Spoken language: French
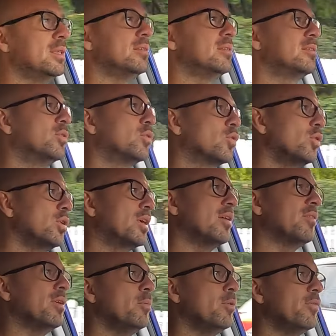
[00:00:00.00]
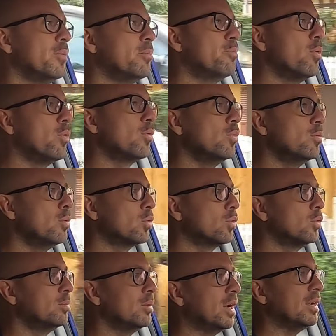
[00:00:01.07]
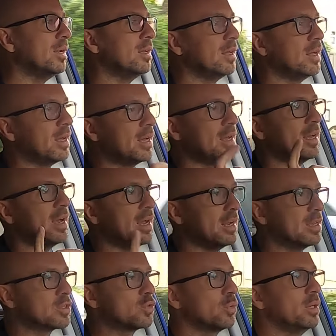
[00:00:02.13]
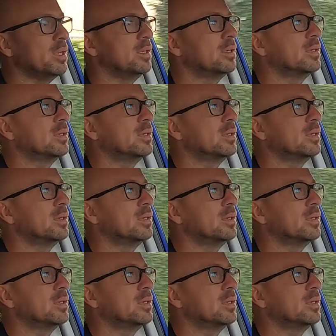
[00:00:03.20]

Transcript: Ce truc a vraiment fait beaucoup, beaucoup de mal à la Zoé,